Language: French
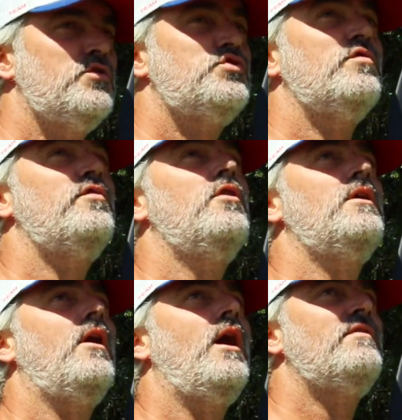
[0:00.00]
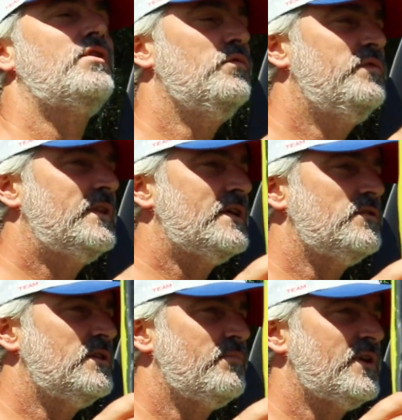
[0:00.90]
je vole avec une vitesse
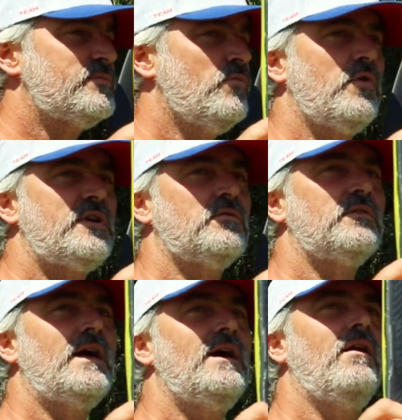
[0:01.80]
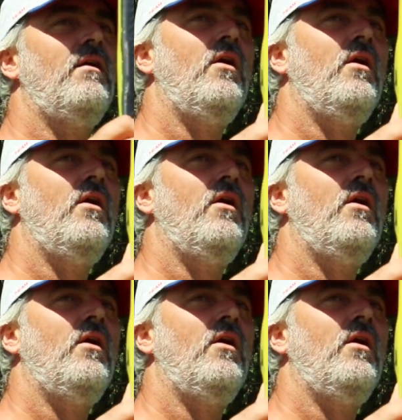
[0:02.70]
de déplacement horizontale